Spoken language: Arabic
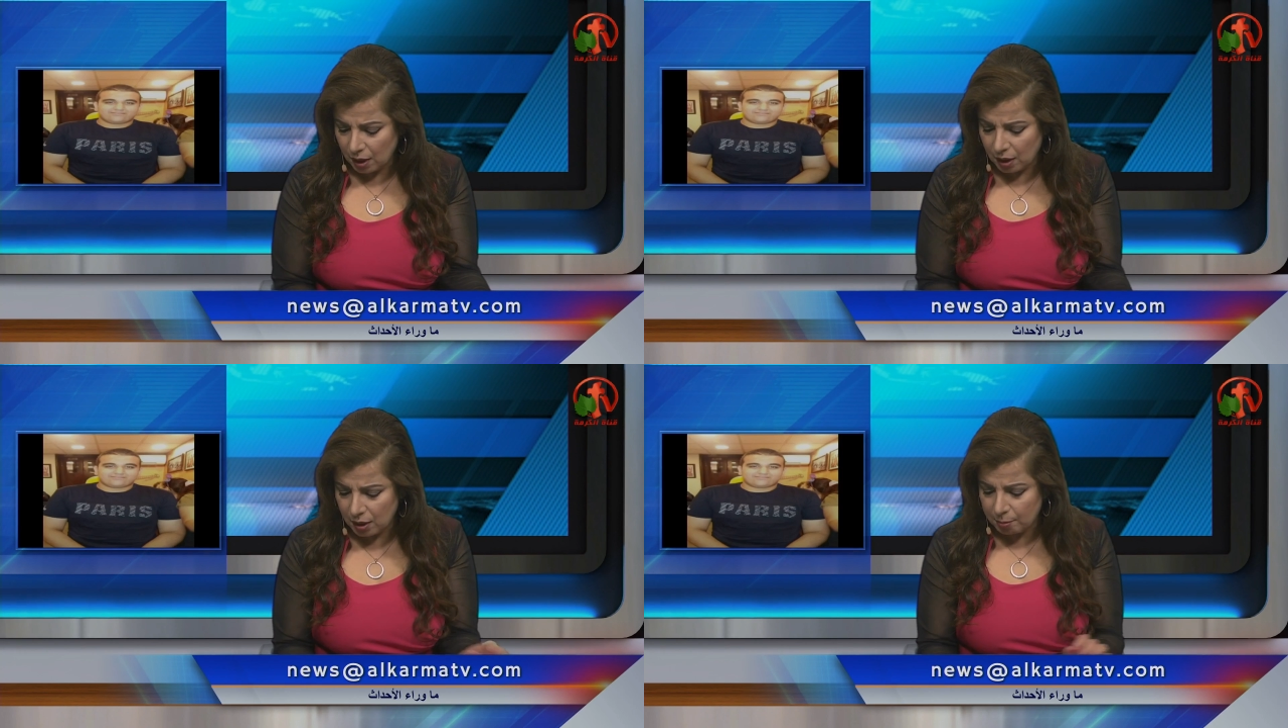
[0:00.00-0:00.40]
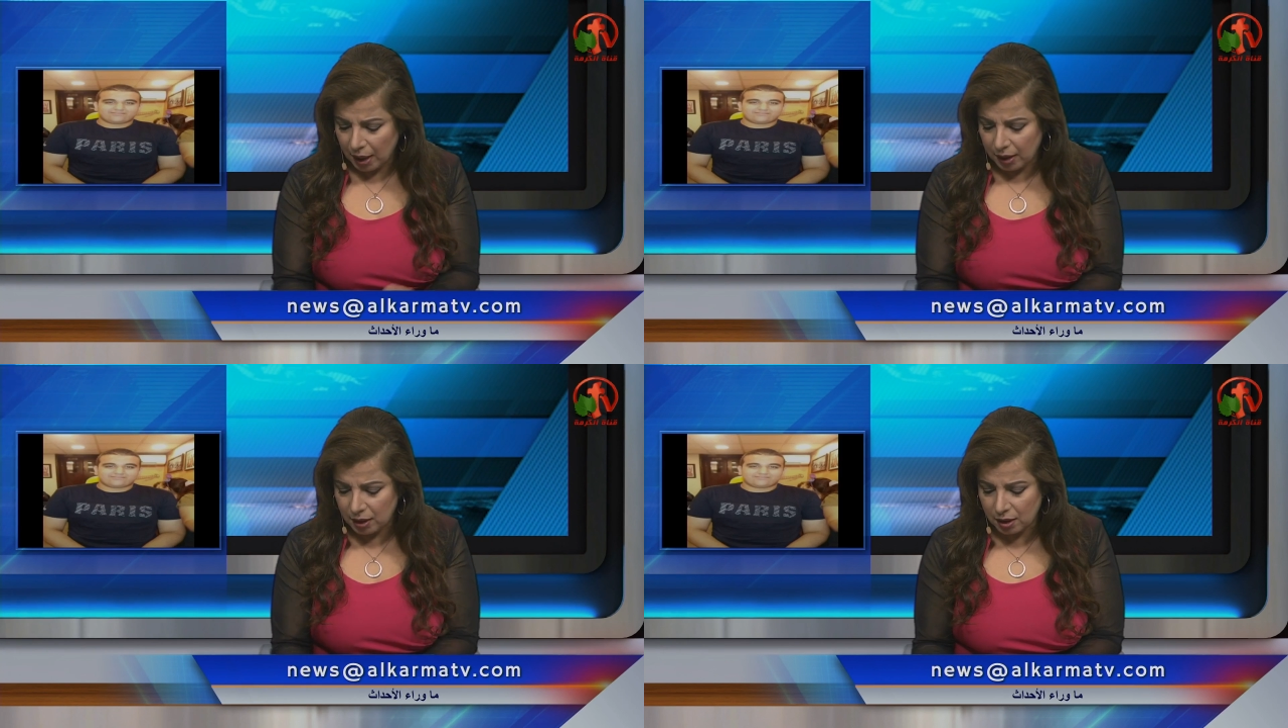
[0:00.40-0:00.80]
آه،
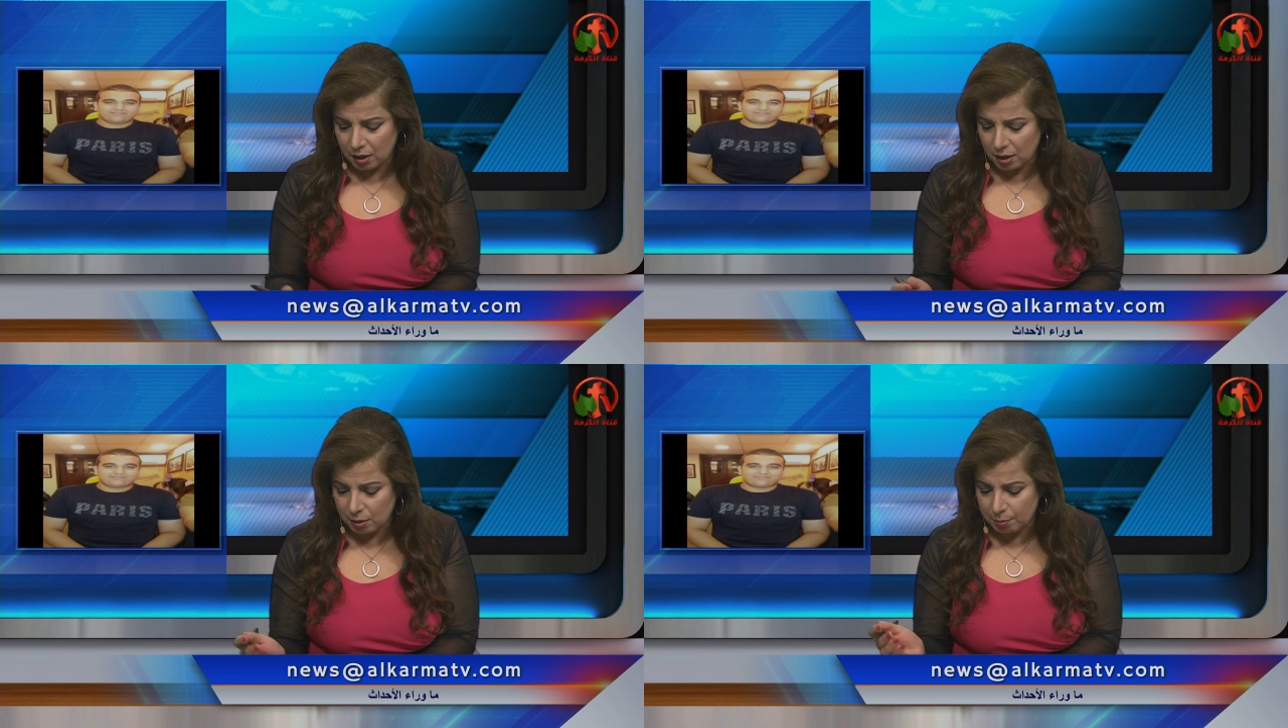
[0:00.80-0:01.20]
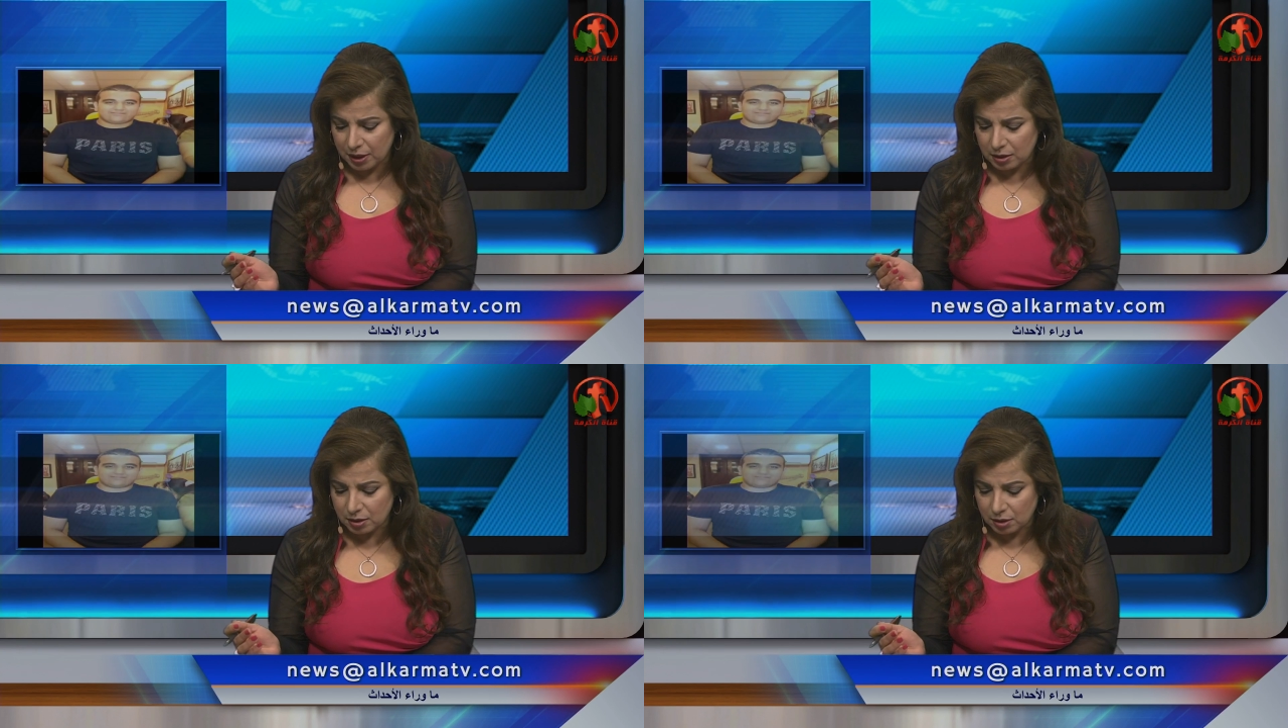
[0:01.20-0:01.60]
معانا
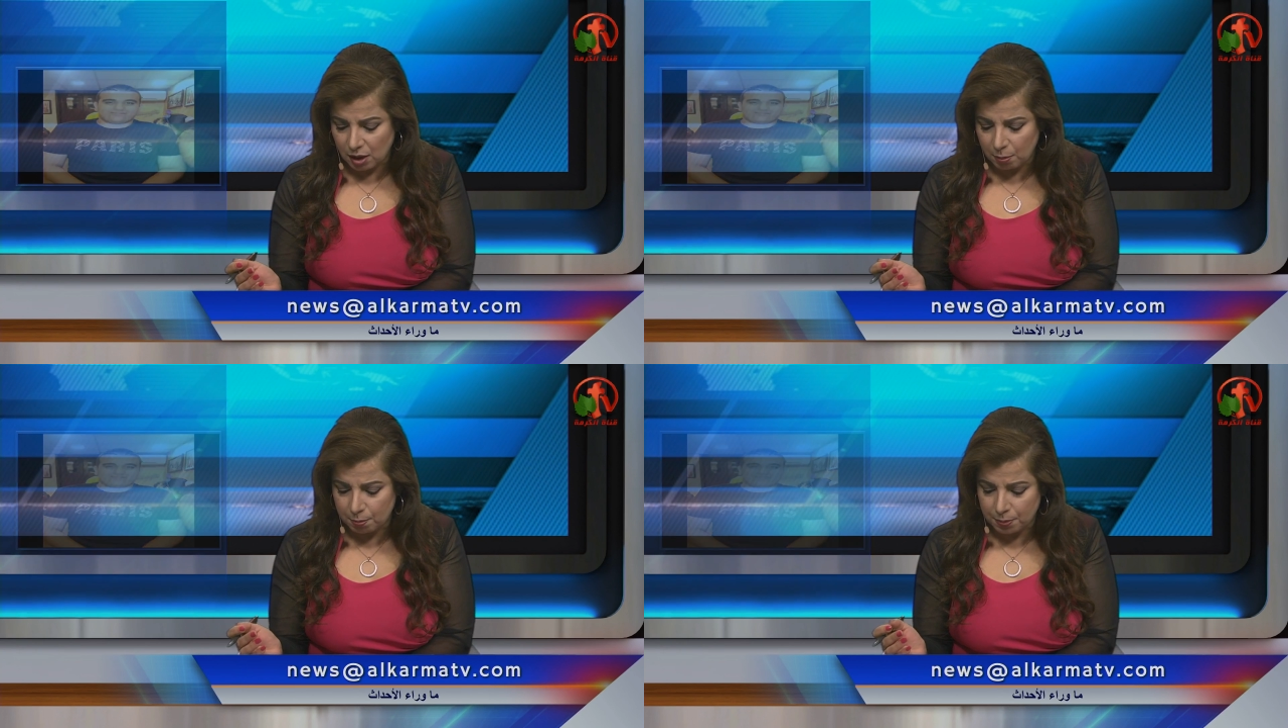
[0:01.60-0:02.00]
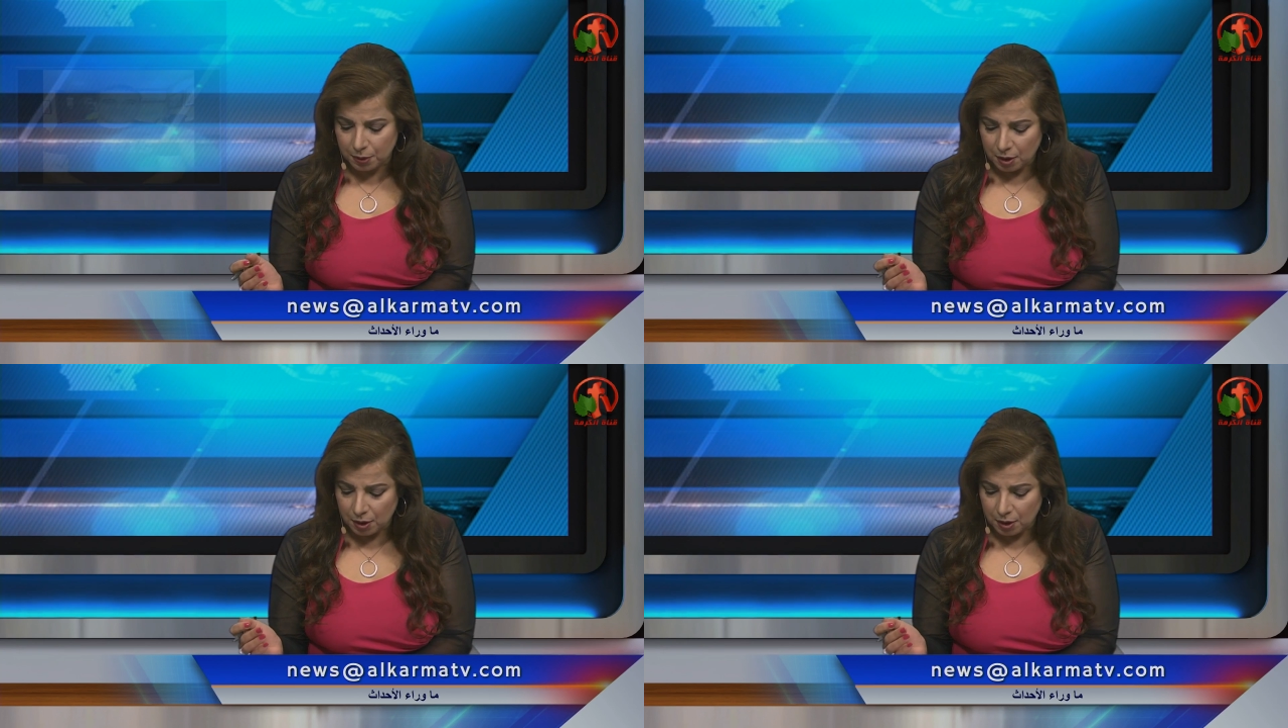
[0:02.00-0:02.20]
بنت الرب